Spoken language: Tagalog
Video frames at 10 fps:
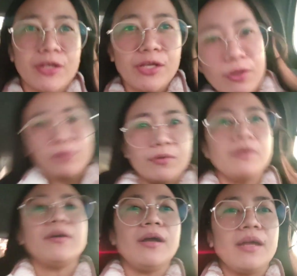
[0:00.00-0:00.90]
So yung
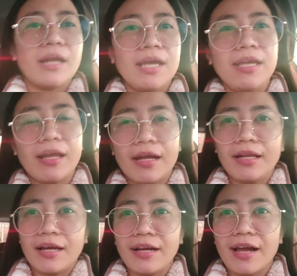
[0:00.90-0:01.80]

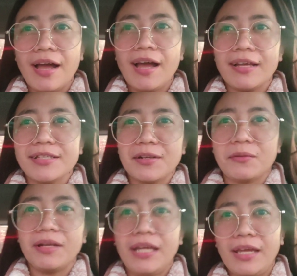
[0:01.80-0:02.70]
aray-aray lang ga,
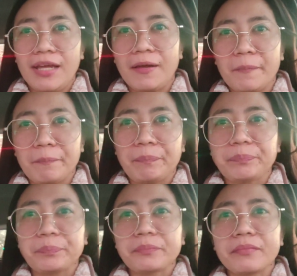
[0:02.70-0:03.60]
slowly.
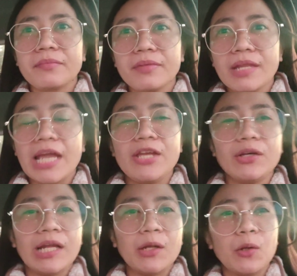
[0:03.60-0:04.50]
Sarap na.
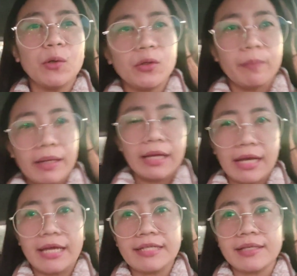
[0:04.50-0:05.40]
Yung nagluluto pala
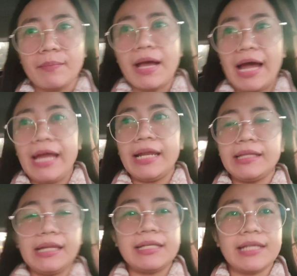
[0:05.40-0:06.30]
guys, sa bahay
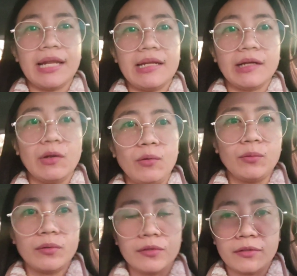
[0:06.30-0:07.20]
lang nila sila
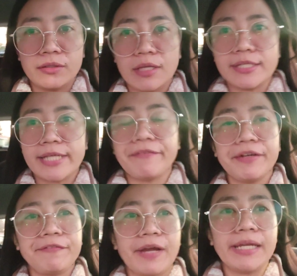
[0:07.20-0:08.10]
nagluluto. Tapos
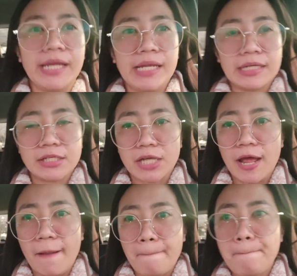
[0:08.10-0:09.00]
every Friday lang
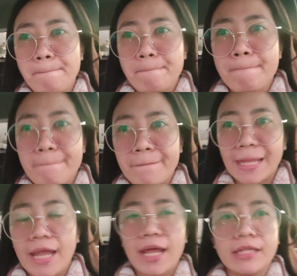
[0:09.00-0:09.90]
siya.
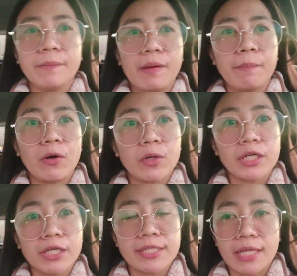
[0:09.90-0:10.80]
And
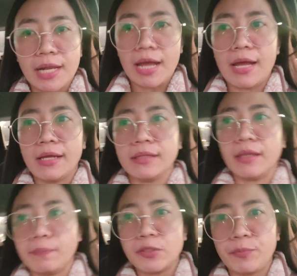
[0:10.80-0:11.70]
nagpapa-order sila.
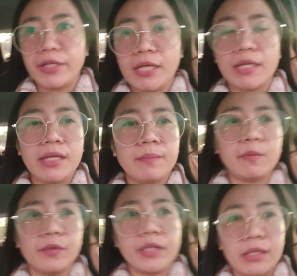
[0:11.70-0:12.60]
Tapos pwede ka ding
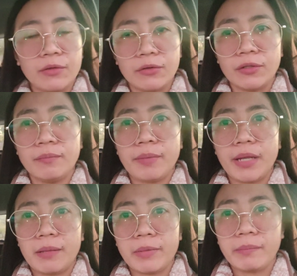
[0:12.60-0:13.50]
pumunta doon
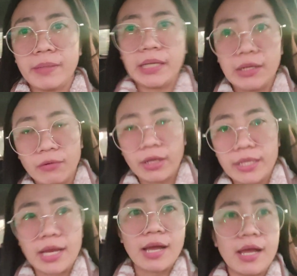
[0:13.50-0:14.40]
para magbili o
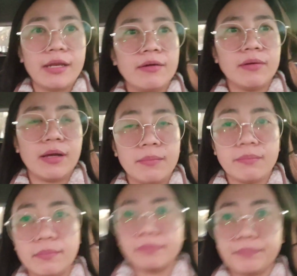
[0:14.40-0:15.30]
kaya ano,
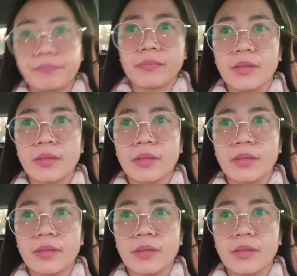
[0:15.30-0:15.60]
um,